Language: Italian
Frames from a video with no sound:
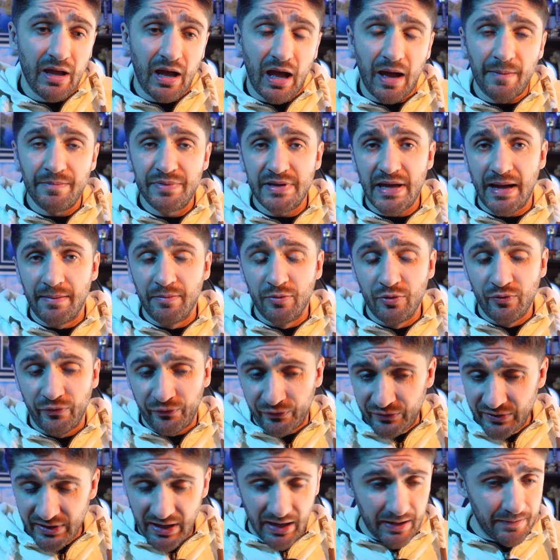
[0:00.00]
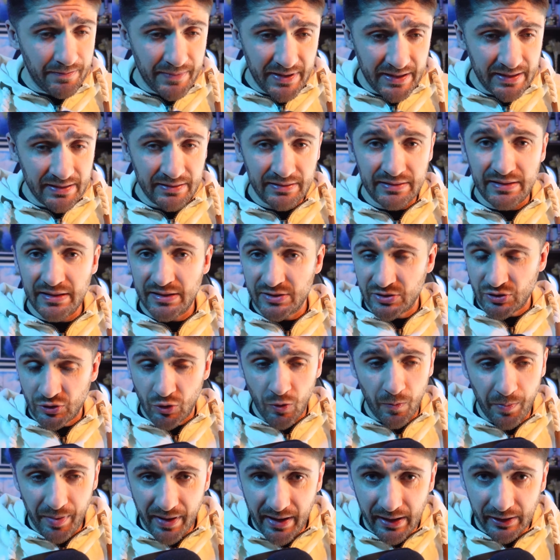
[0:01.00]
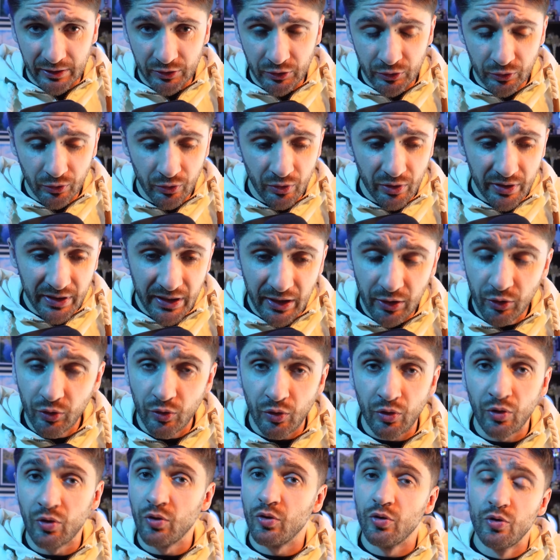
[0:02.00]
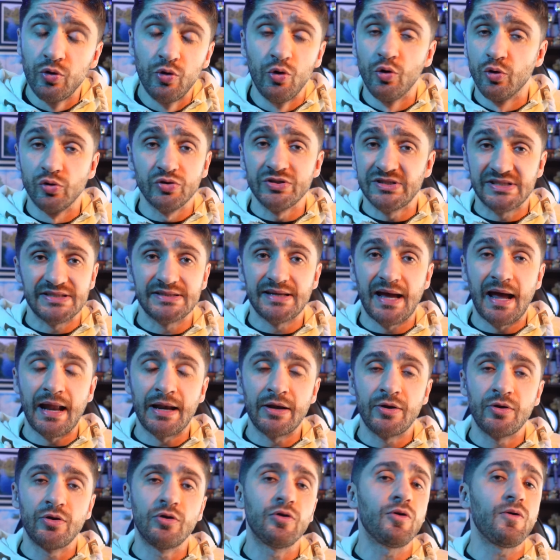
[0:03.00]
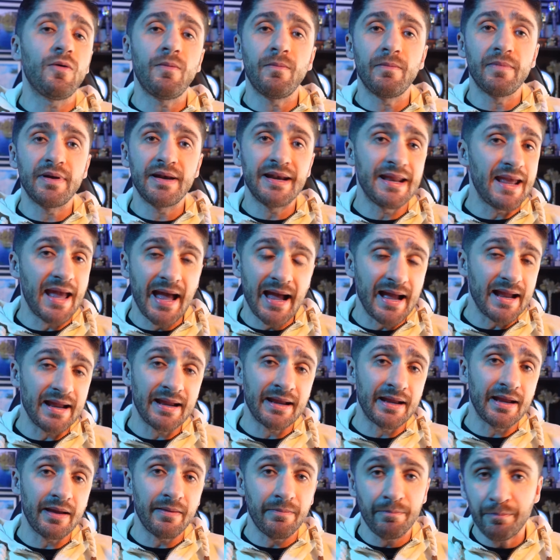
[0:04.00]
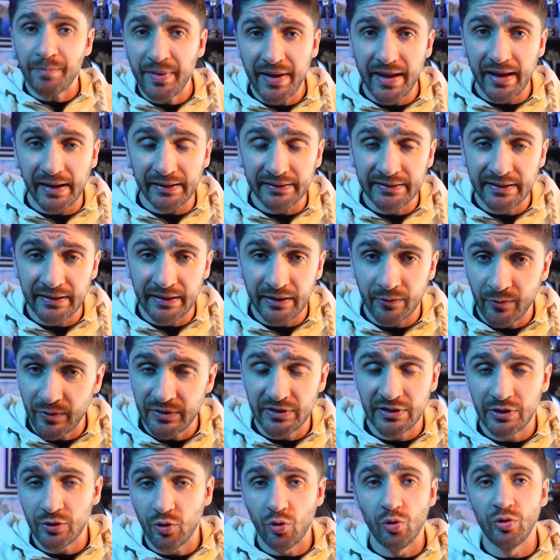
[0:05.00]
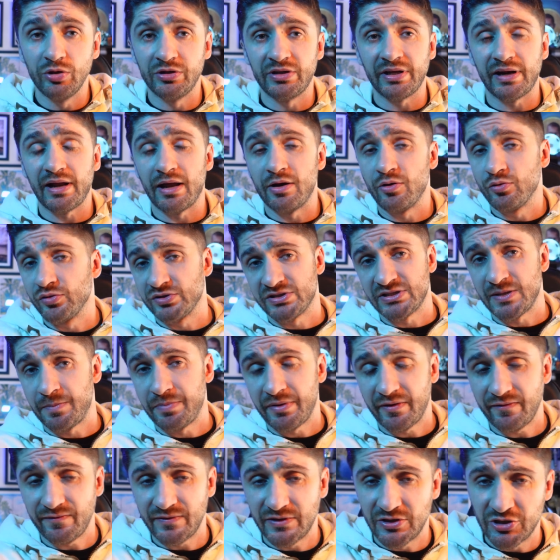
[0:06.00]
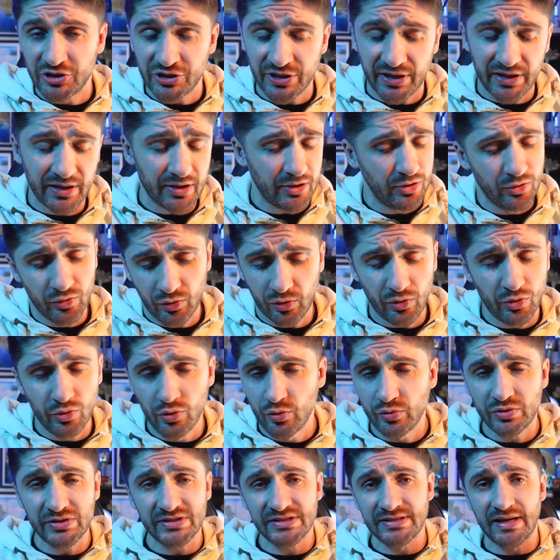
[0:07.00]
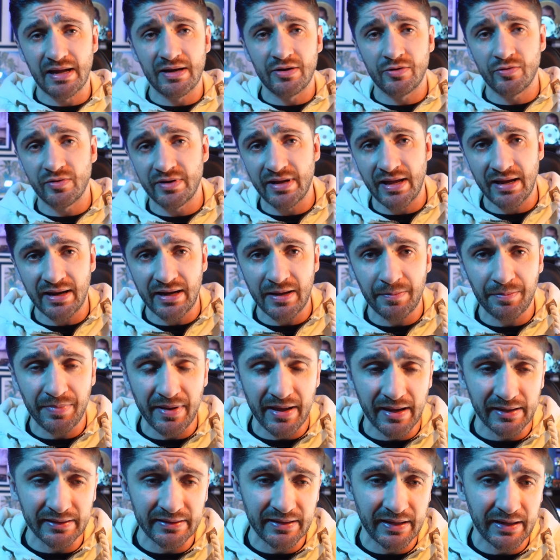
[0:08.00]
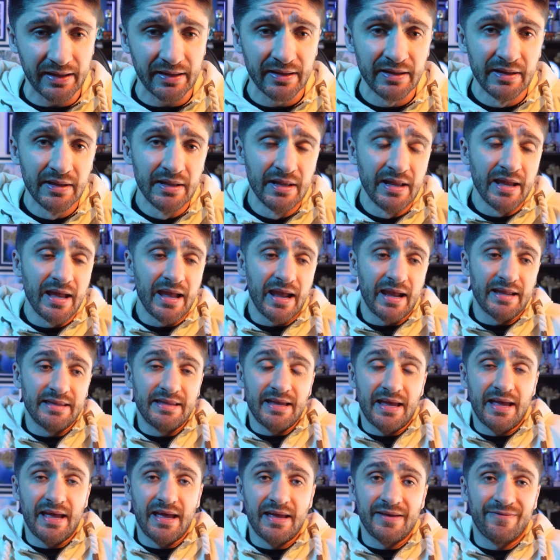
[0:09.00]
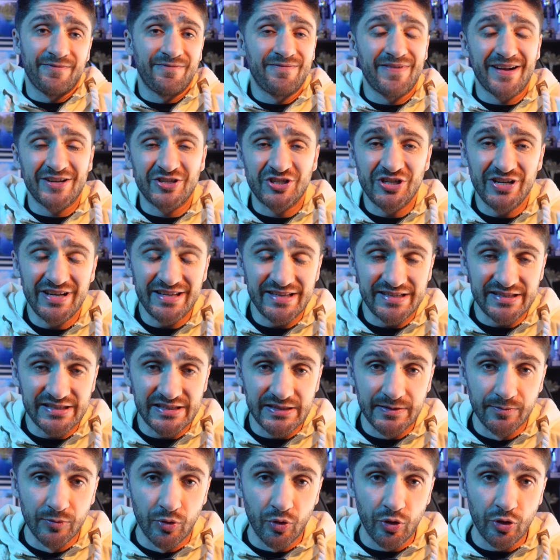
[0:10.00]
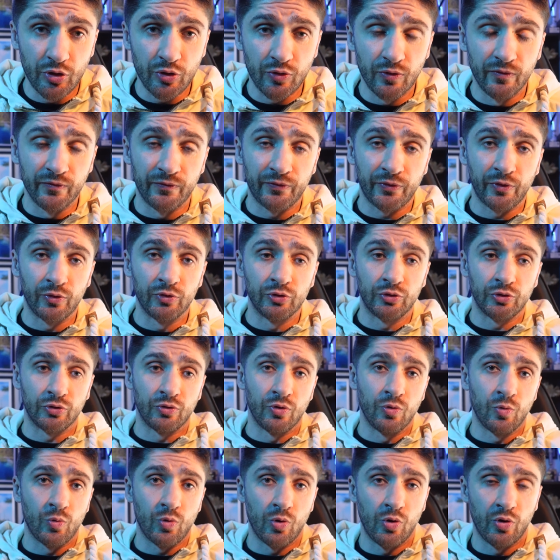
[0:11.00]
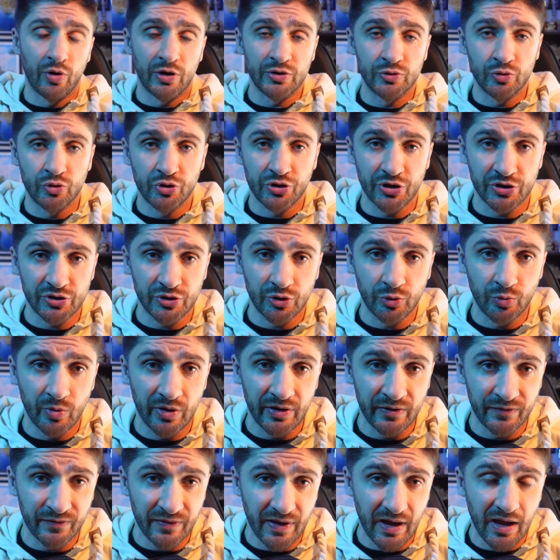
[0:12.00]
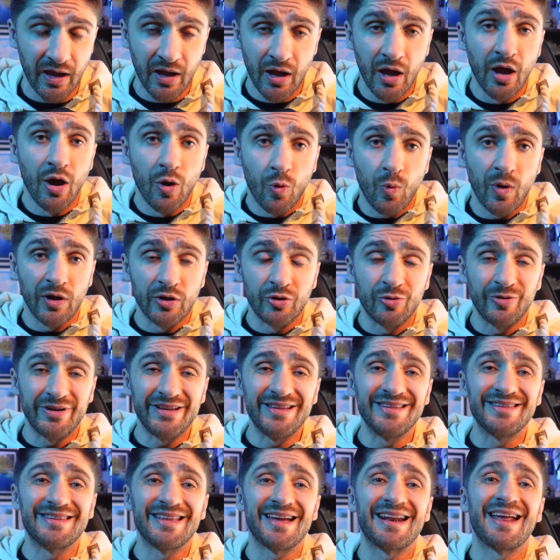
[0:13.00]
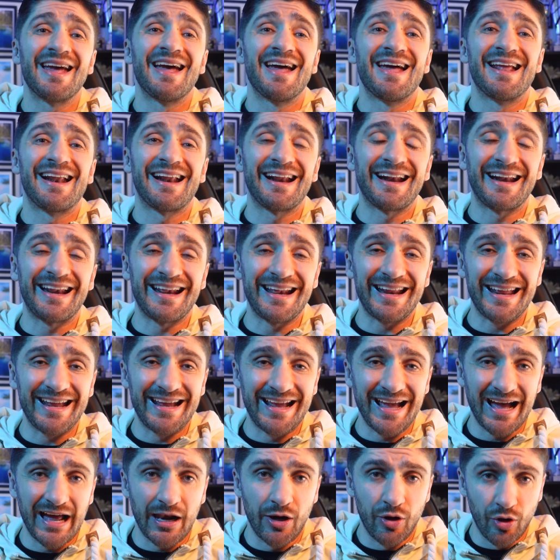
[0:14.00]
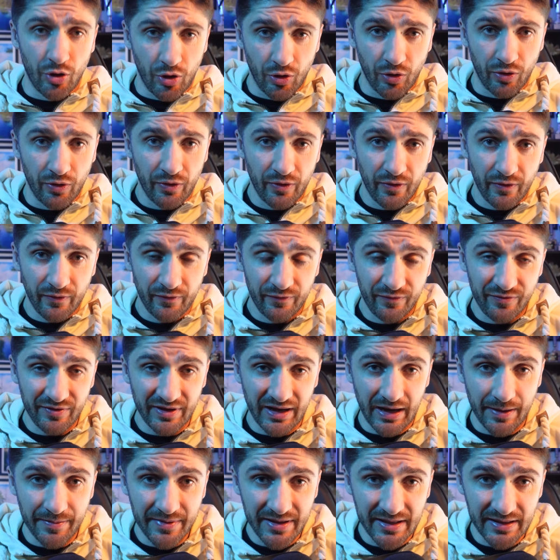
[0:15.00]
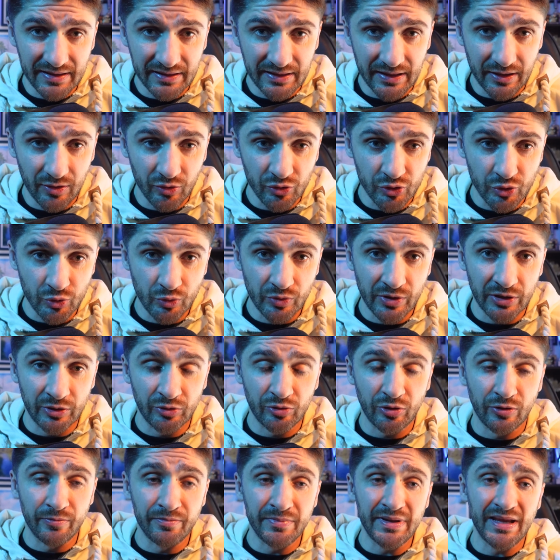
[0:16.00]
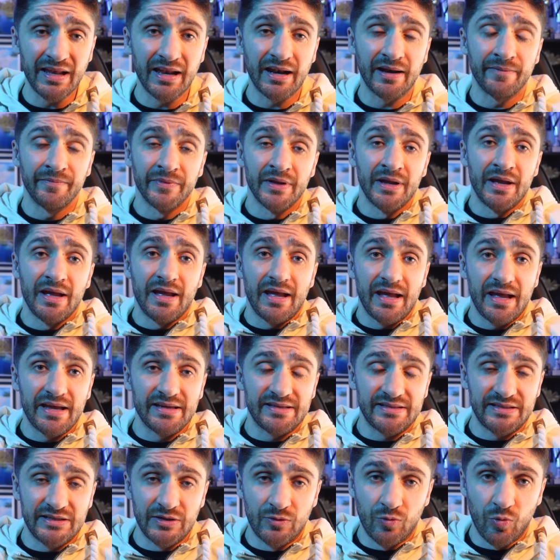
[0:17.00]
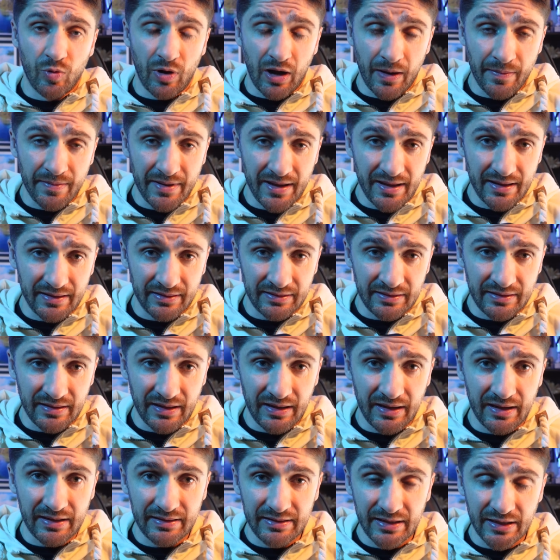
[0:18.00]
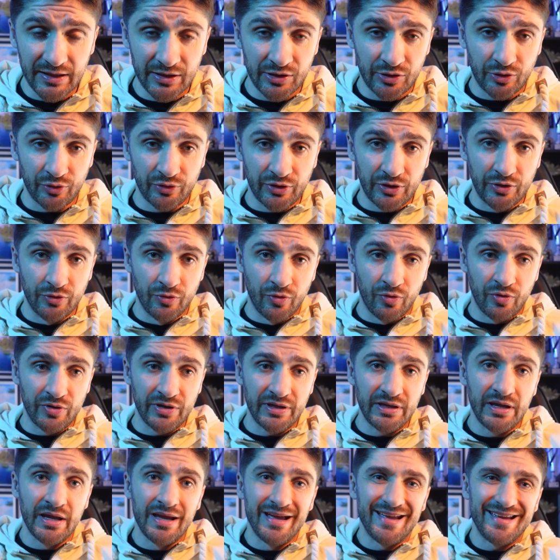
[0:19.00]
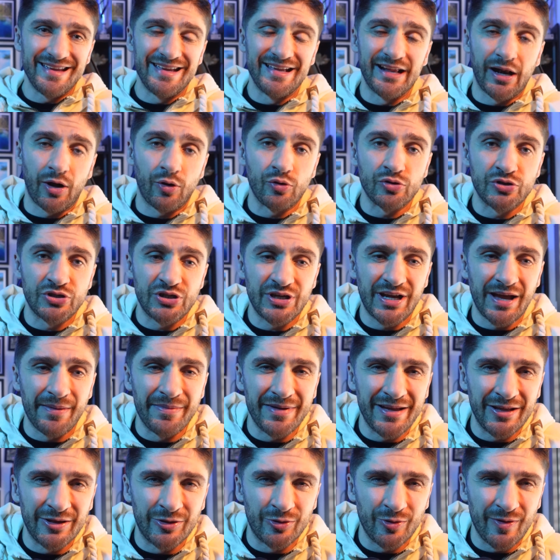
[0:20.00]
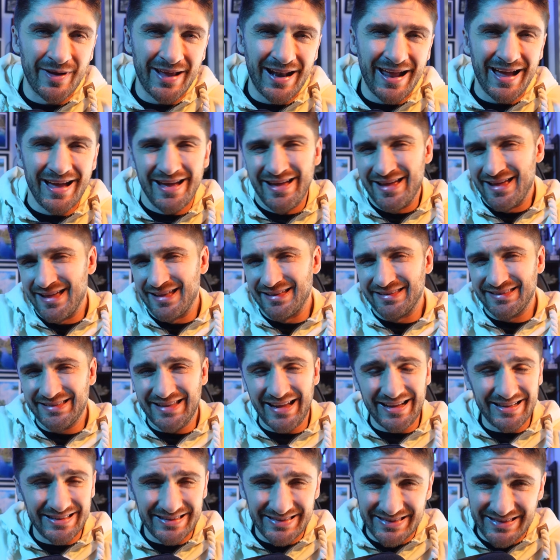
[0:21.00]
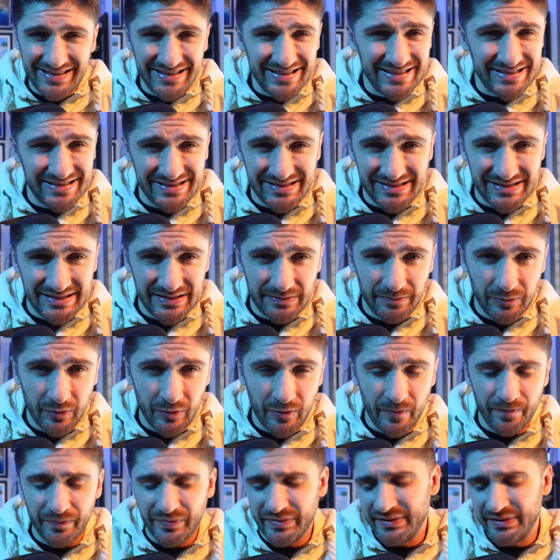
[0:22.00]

abbiamo finalmente scoperto che loro non sanno neanche perdere. Quindi, oltre a non saper vincere, loro non sanno neanche perdere. Ed è facilissimo il confronto con quello che è successo due anni fa, quando l'Inter regalò veramente lo scudetto al Milan e sicuramente dentro di noi il rosicamento era tantissimo,